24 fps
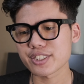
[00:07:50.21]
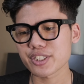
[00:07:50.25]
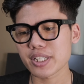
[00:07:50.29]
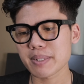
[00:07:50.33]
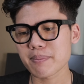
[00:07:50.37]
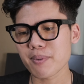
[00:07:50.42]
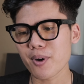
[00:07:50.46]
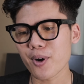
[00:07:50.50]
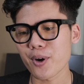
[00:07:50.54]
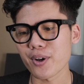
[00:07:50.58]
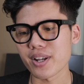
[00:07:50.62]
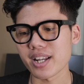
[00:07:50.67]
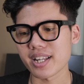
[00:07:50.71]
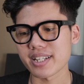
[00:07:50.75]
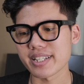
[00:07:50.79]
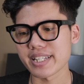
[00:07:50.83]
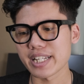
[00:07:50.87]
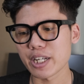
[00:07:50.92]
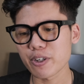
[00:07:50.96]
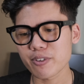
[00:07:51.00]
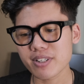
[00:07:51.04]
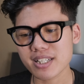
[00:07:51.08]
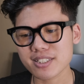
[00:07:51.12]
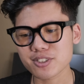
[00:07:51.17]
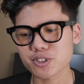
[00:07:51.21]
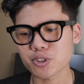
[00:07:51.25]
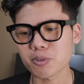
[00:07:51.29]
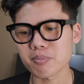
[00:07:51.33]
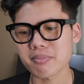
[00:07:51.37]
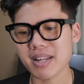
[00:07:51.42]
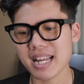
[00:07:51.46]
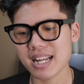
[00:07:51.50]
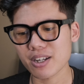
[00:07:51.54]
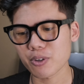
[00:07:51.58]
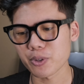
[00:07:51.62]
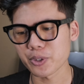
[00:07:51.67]
cho em hỏi là nếu đang dùng
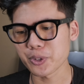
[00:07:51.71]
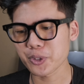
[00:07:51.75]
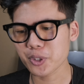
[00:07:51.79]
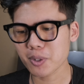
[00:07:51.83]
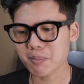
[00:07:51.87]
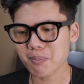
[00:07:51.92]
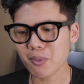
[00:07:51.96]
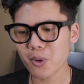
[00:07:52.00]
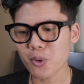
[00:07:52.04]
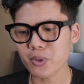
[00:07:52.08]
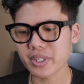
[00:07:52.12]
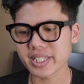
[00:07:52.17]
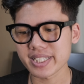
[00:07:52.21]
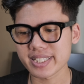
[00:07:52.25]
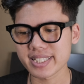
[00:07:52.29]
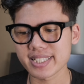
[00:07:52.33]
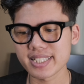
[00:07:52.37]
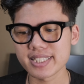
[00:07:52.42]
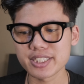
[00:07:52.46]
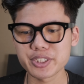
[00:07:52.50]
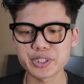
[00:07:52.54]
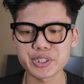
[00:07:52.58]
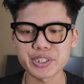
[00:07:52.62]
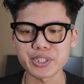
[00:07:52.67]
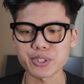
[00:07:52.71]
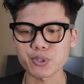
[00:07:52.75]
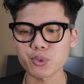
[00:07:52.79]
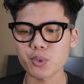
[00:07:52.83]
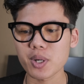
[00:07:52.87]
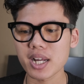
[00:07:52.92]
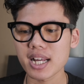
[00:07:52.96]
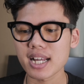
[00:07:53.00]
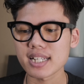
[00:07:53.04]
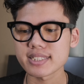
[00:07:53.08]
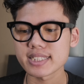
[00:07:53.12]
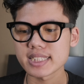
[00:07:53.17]
mạng của Docomo thì khi chuyển
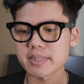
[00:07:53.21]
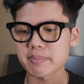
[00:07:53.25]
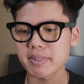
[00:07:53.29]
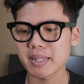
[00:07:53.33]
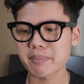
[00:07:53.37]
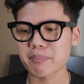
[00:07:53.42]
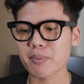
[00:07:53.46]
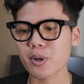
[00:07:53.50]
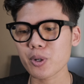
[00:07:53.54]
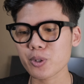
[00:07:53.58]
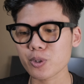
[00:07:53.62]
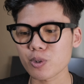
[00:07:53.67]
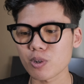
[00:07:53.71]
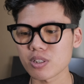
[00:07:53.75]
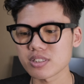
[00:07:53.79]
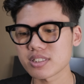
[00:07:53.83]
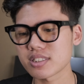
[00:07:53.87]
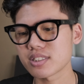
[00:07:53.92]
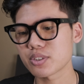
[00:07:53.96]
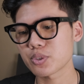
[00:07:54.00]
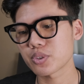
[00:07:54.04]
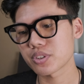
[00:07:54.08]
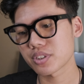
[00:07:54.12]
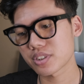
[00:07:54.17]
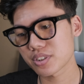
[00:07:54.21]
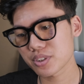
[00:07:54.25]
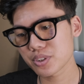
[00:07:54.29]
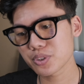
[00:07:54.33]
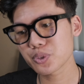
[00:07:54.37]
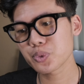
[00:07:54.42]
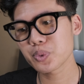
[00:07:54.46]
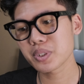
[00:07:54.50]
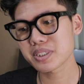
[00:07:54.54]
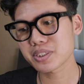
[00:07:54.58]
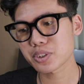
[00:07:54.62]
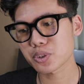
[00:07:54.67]
qua sim SIMMport có giữ
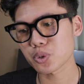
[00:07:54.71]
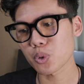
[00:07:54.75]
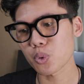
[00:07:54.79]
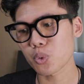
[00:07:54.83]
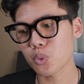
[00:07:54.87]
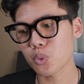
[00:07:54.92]
nguyên số